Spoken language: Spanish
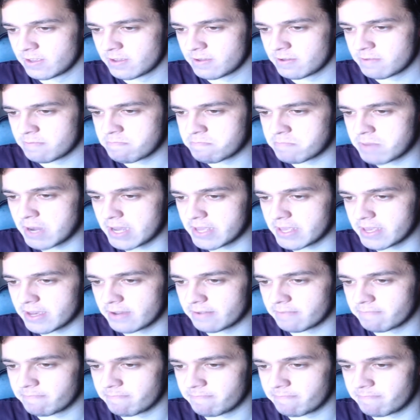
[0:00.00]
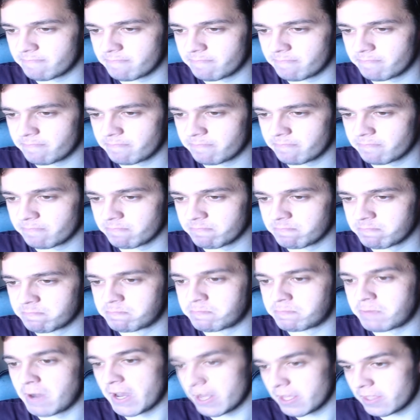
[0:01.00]
Vaya.
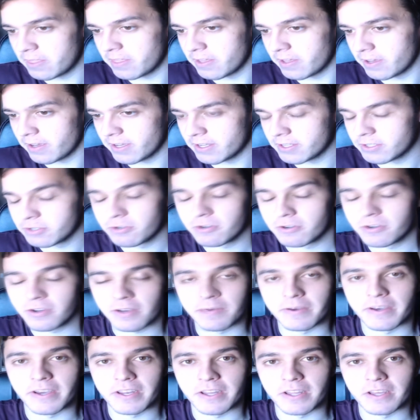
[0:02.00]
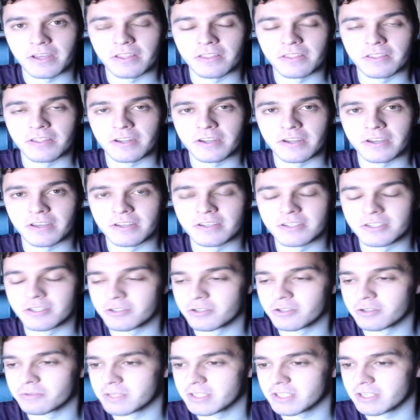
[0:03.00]
Parece que eso es lo que me quería decir aquí el
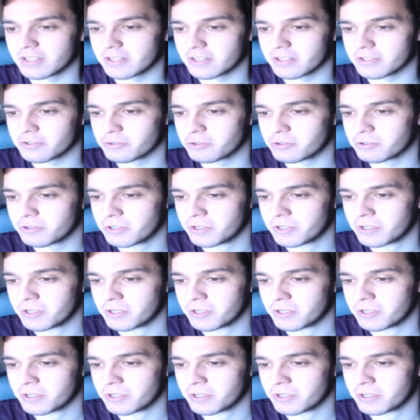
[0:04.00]
señor Masacre 8